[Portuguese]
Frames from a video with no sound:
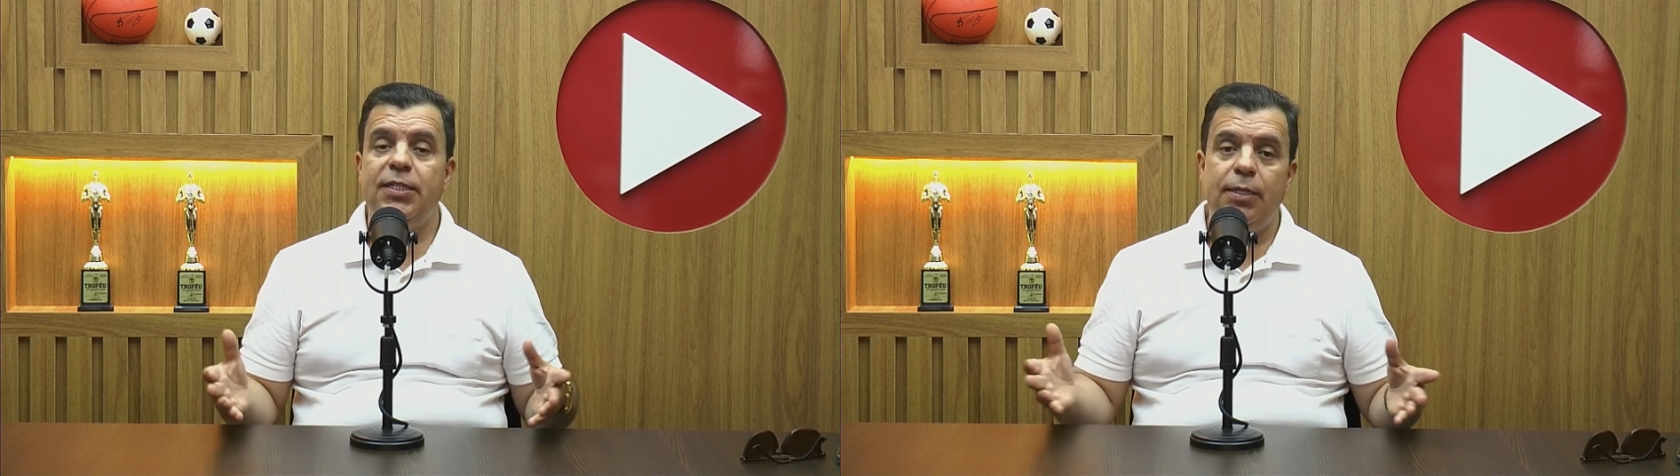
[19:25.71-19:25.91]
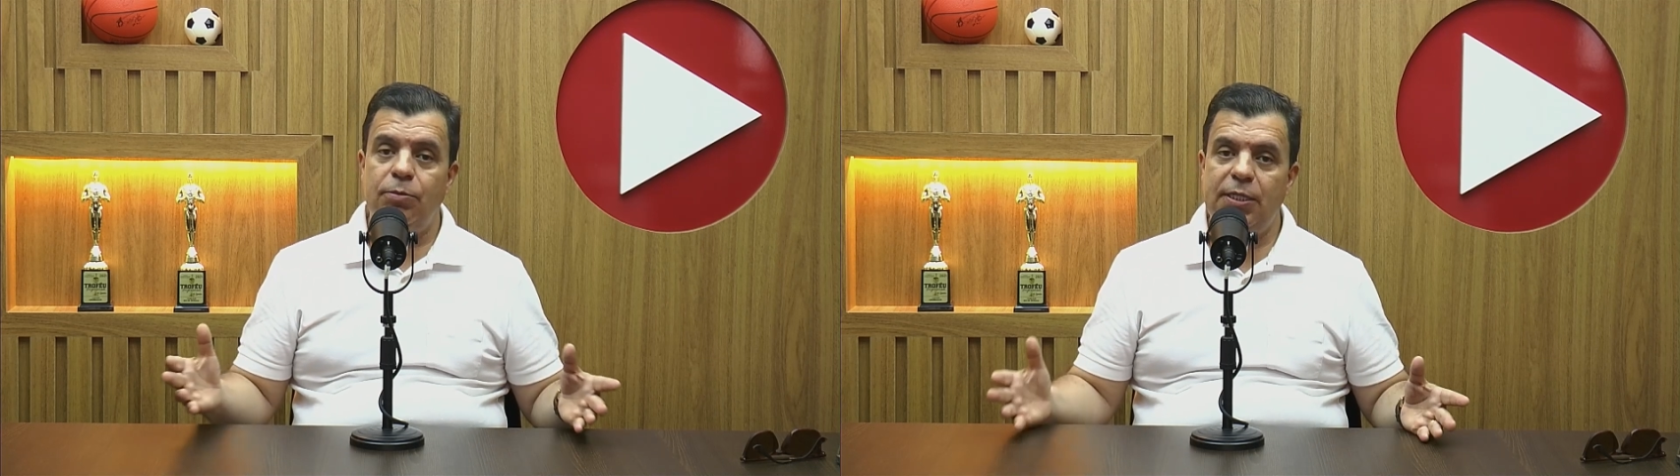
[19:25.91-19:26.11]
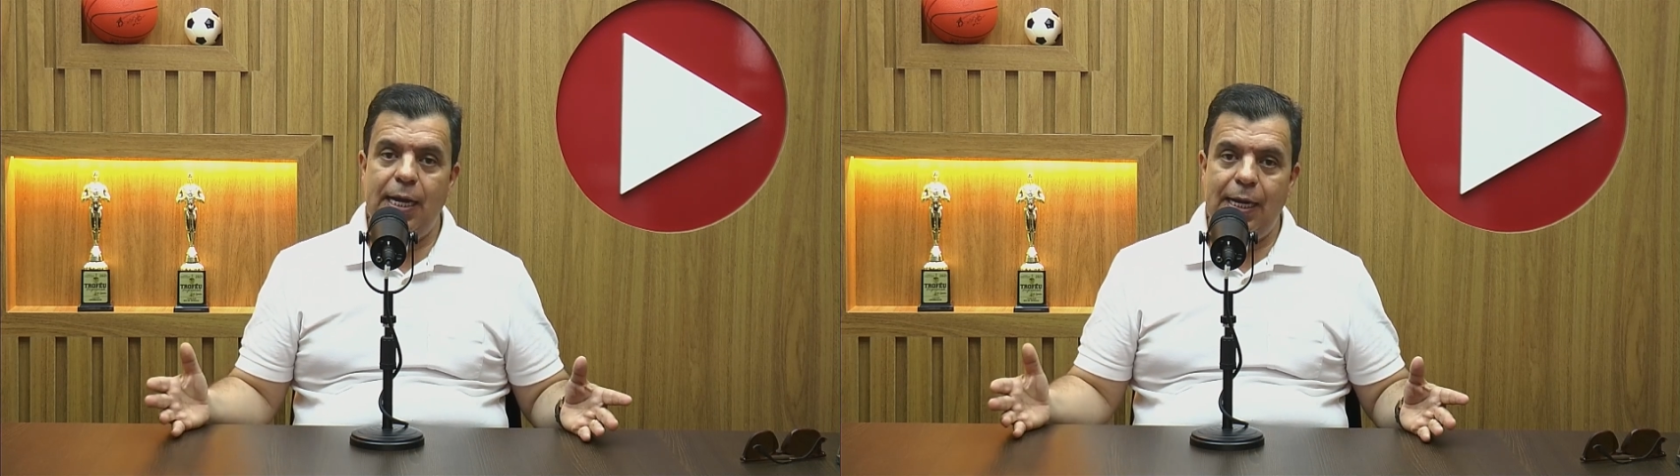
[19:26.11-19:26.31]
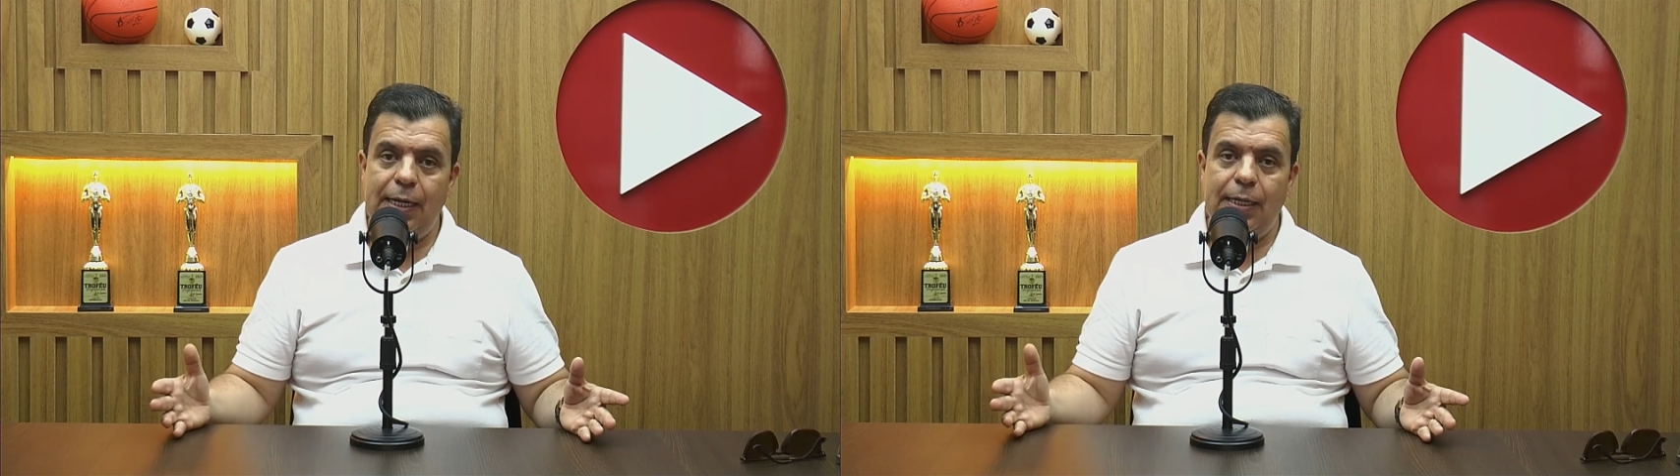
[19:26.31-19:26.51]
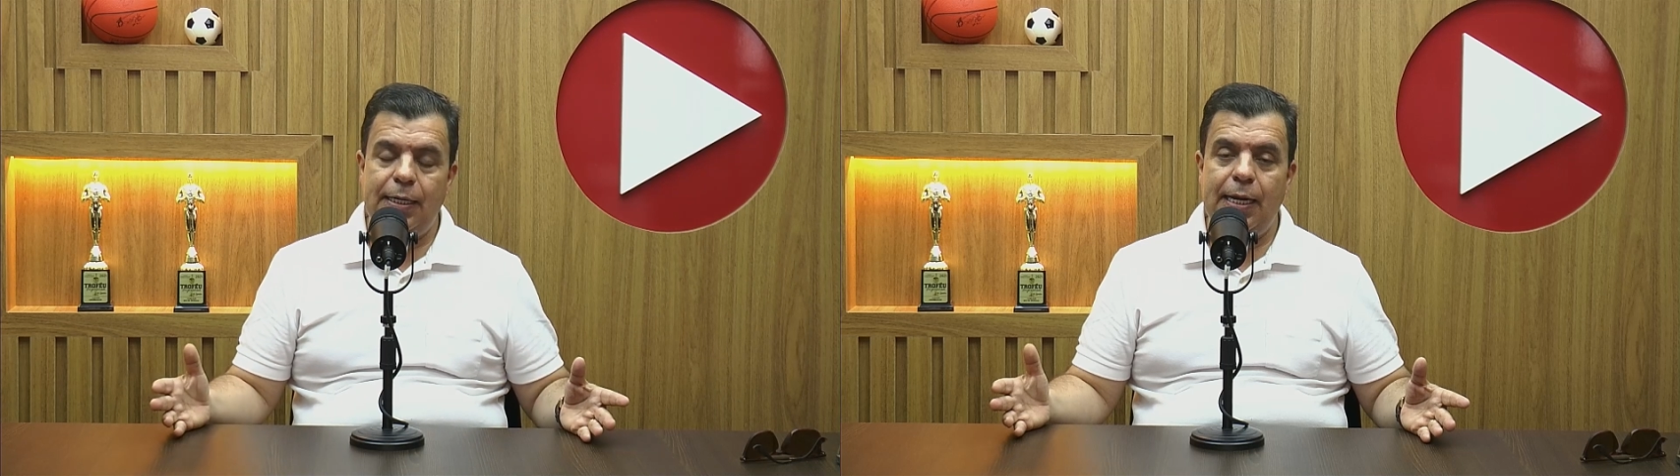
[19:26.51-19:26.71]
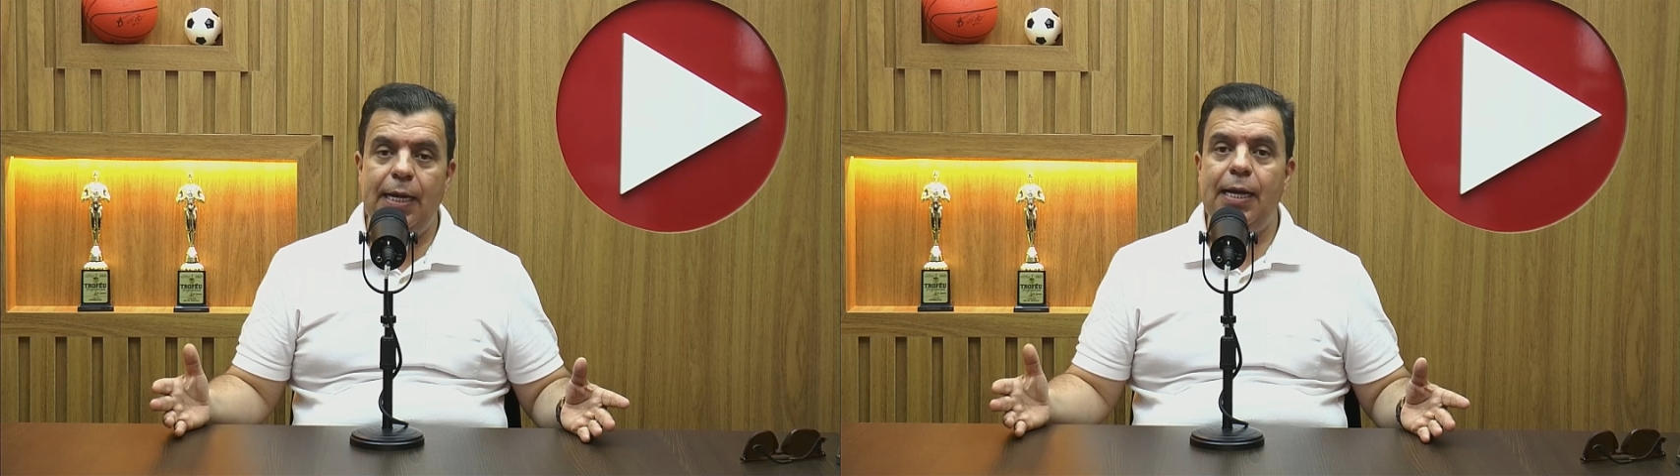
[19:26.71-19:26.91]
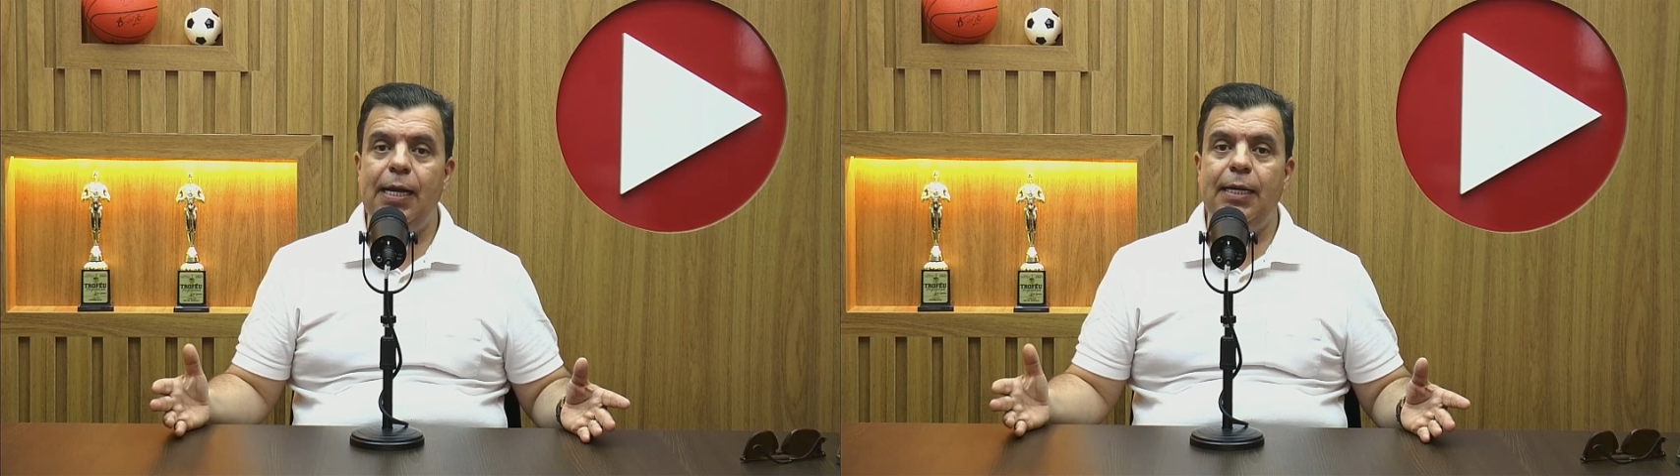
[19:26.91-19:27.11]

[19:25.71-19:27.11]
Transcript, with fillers: estamos na, na,